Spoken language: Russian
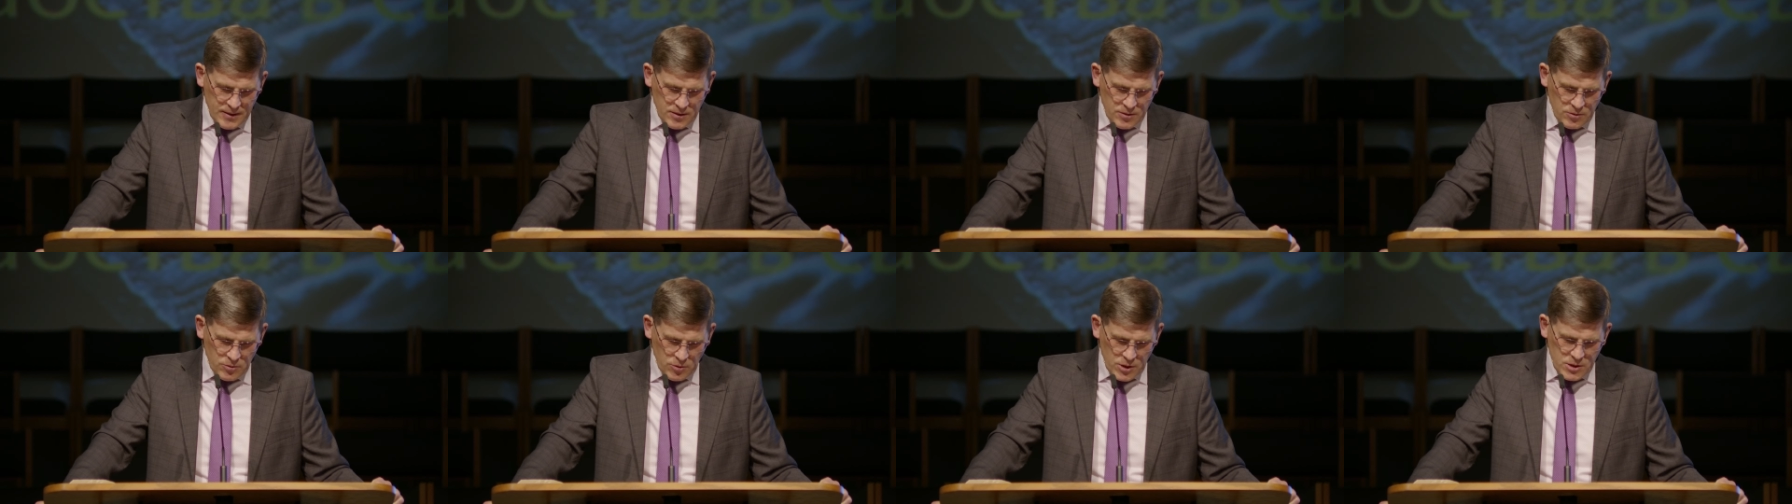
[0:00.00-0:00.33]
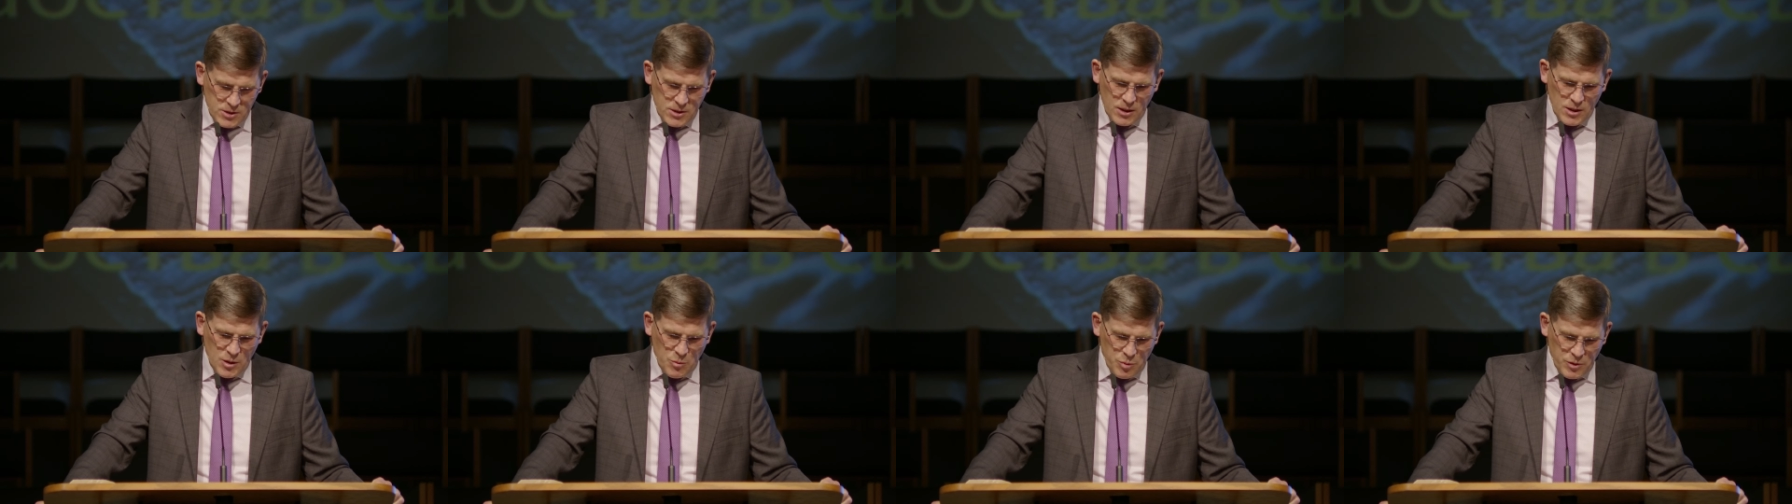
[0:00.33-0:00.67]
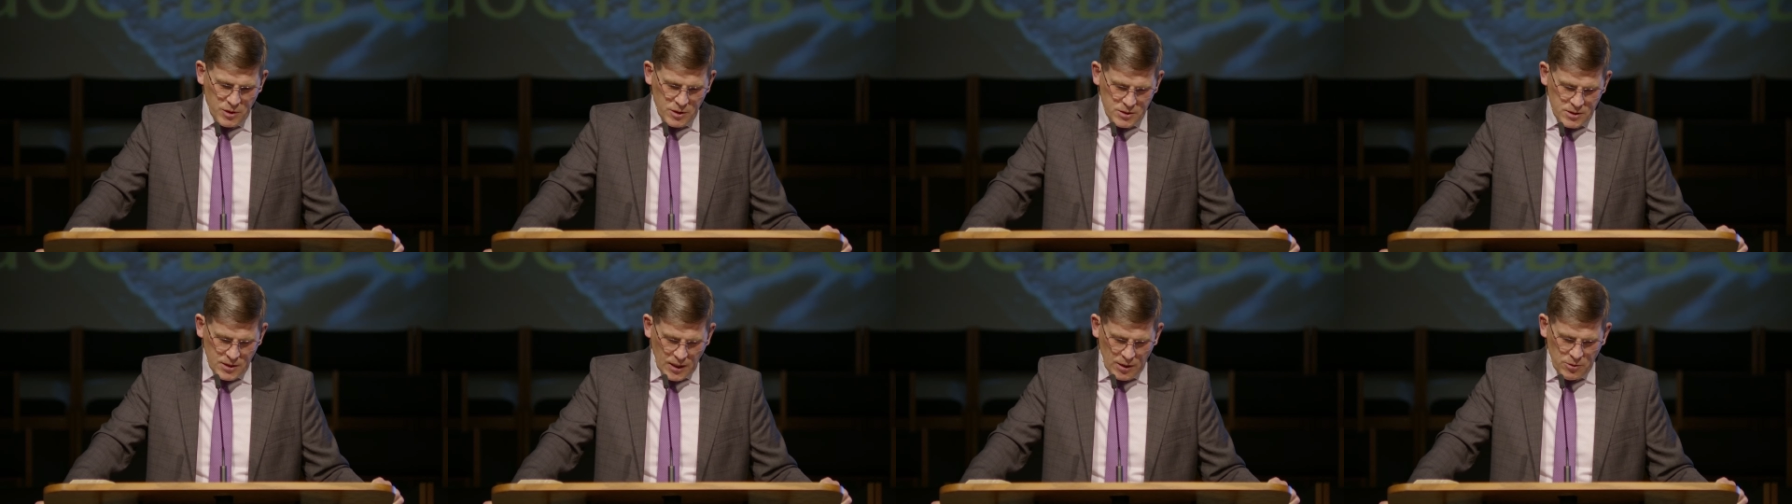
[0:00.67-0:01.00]
Но если они
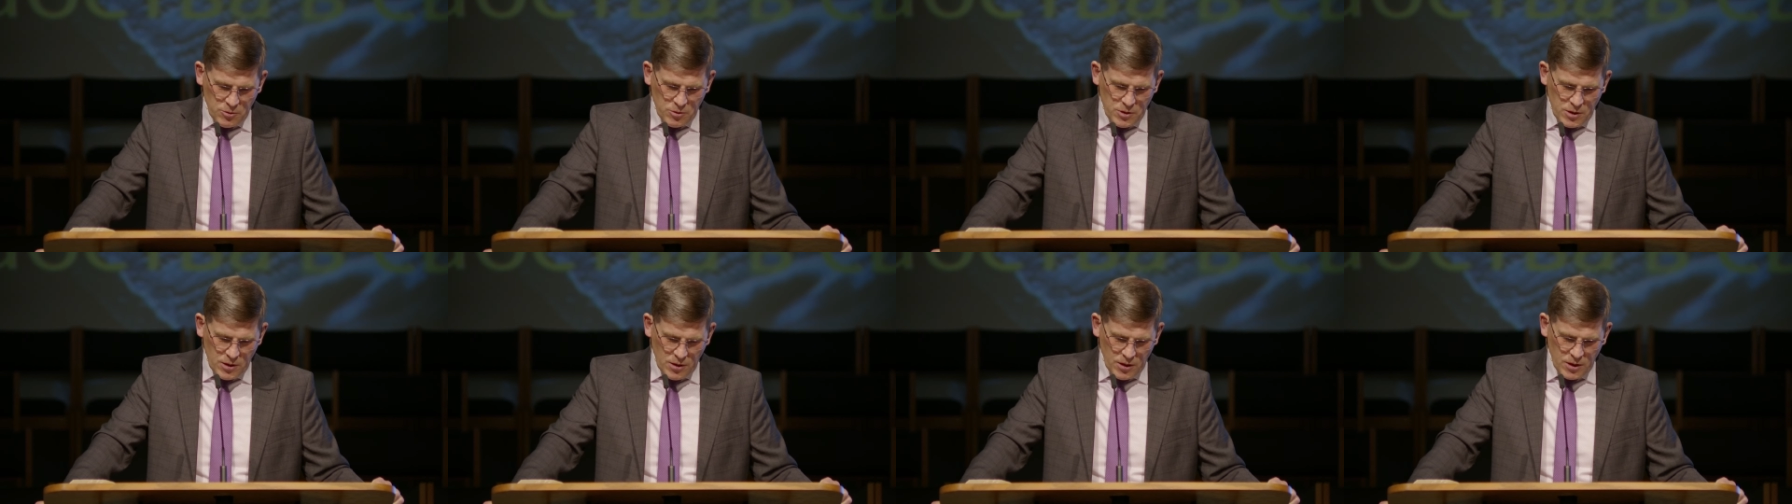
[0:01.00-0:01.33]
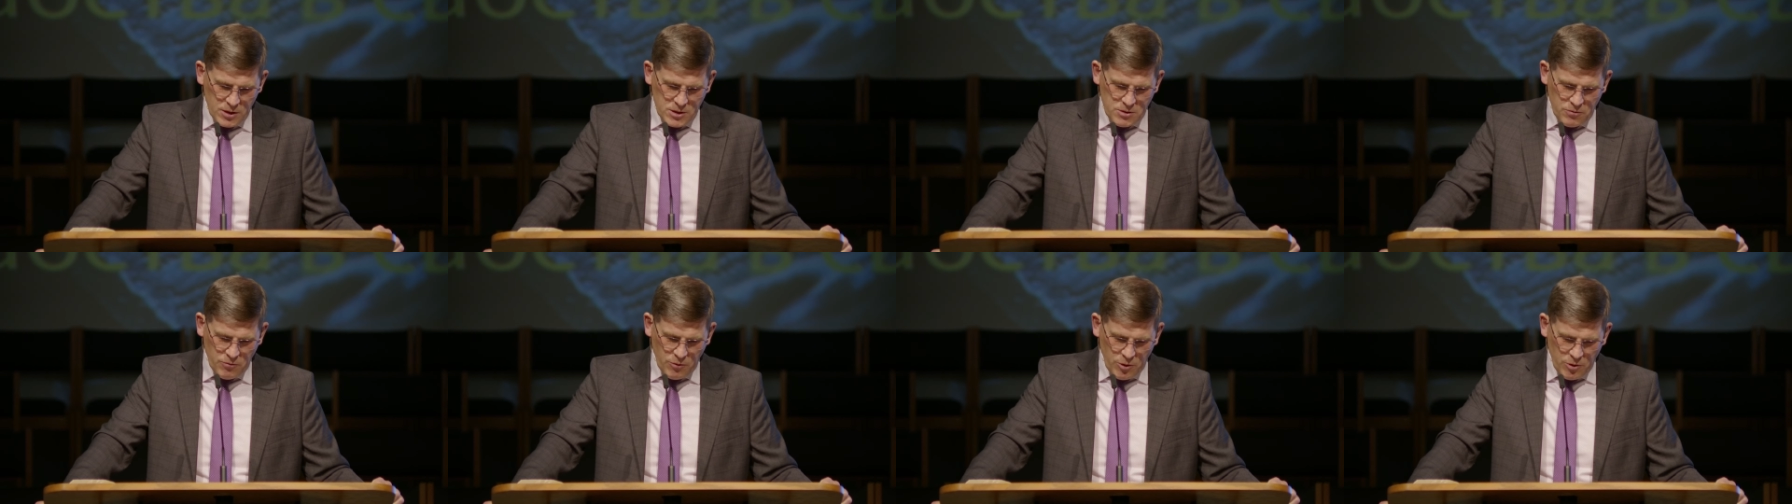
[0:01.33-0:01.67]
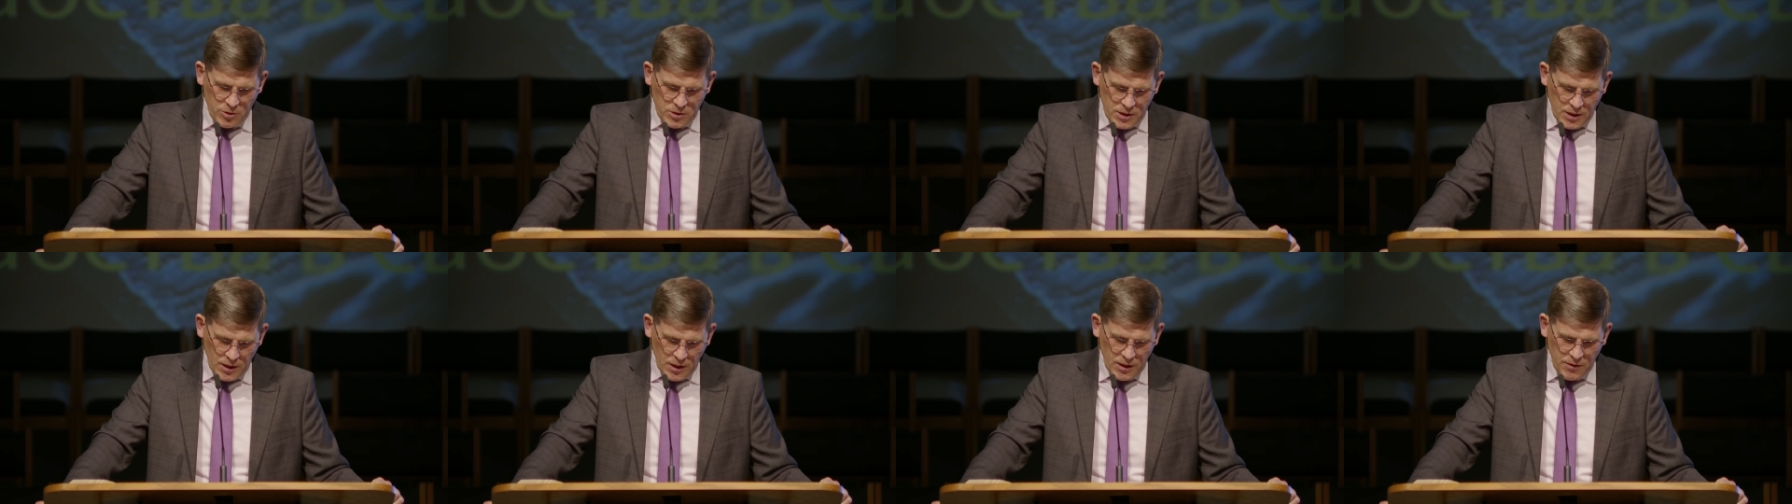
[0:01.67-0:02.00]
перестанут делать свое
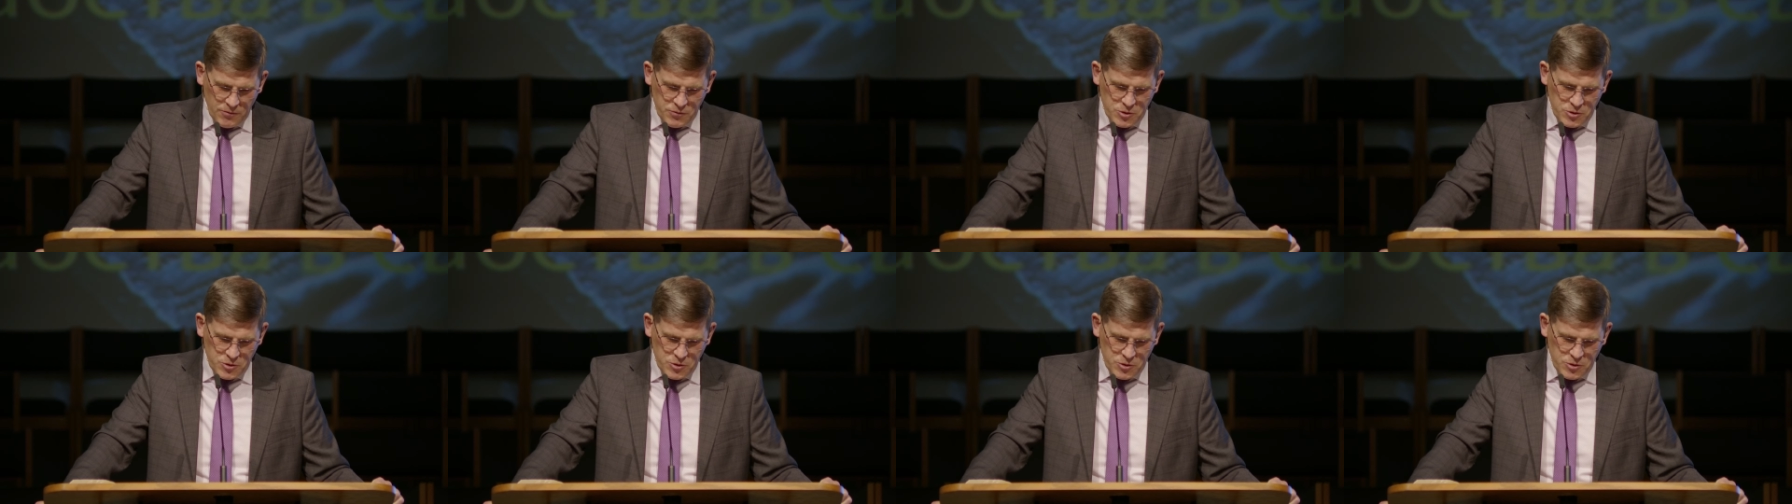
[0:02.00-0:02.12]
дело,